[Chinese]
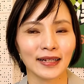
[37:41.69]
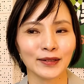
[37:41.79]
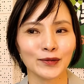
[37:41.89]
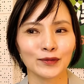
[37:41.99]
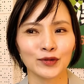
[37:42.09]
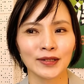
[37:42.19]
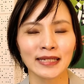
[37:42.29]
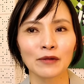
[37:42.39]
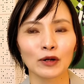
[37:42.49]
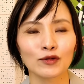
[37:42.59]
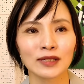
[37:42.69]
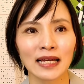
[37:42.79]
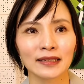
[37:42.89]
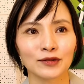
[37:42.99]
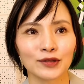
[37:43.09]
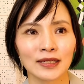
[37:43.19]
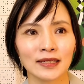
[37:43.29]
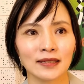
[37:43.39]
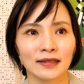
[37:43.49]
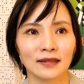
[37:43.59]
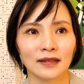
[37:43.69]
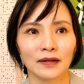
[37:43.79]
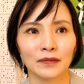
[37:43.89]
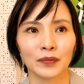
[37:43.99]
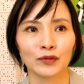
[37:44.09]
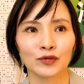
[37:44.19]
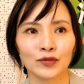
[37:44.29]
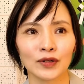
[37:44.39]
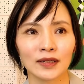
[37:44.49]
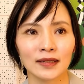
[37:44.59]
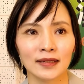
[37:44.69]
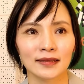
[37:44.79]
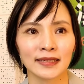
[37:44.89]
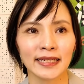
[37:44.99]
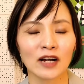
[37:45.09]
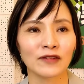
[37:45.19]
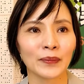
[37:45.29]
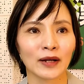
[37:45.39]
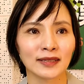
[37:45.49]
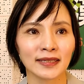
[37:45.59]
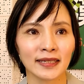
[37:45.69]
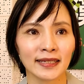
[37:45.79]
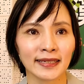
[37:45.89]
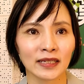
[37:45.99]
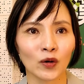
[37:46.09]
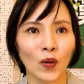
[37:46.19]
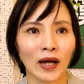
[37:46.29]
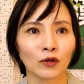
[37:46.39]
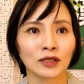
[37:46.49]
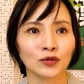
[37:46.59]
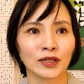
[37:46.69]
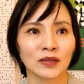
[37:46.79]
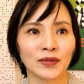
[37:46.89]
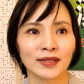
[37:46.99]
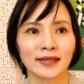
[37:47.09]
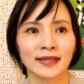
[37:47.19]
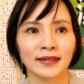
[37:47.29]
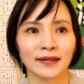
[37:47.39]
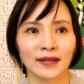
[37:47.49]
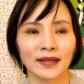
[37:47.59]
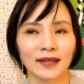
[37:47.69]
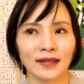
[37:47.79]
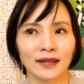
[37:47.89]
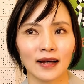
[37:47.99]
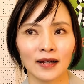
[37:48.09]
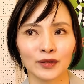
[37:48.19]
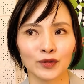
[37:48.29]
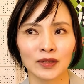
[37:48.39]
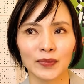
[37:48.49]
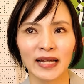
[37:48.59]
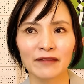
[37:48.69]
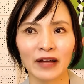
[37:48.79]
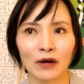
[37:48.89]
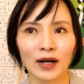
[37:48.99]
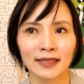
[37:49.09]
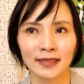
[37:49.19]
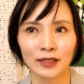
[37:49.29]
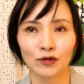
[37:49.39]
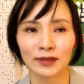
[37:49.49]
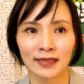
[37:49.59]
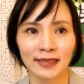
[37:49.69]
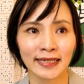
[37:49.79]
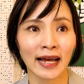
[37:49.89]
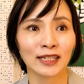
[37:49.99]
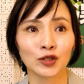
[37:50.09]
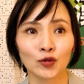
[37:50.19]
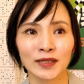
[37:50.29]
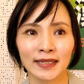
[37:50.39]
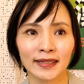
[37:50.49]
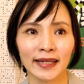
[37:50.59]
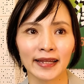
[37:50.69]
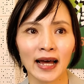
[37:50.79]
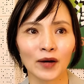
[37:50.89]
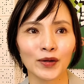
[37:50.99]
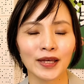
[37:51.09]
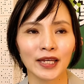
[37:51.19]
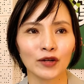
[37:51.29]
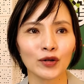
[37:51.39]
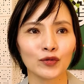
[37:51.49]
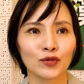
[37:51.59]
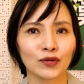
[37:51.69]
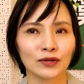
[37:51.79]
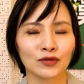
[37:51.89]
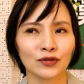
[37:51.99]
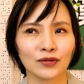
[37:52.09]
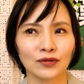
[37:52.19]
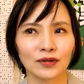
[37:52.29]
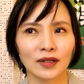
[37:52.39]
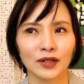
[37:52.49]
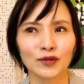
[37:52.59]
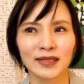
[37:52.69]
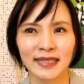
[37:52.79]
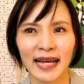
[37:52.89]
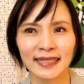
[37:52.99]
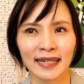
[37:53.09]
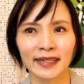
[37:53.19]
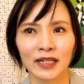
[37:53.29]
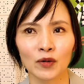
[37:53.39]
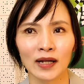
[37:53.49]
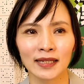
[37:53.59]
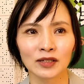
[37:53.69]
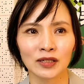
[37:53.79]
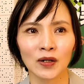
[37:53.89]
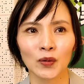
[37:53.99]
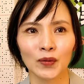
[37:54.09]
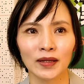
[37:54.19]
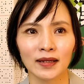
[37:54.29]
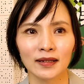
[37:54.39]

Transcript: 呃，我觉得在网络上就是，比如说真的要发表自己的意见的话，或者对什么事情呃有什么看法的话，其实用词尽量还是中性一点好。因为如果去用词太强烈的话，到时候。